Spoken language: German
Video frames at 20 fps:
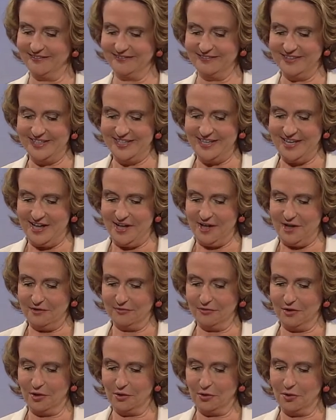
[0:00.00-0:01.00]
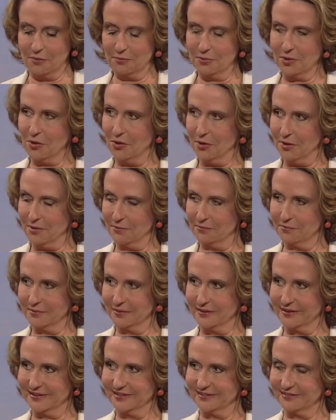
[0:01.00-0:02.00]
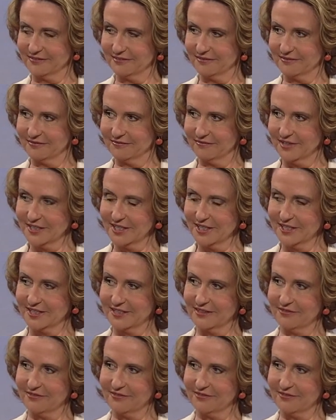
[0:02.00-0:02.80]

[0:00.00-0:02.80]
Äh, Frau Kromkolb, äh, was ist,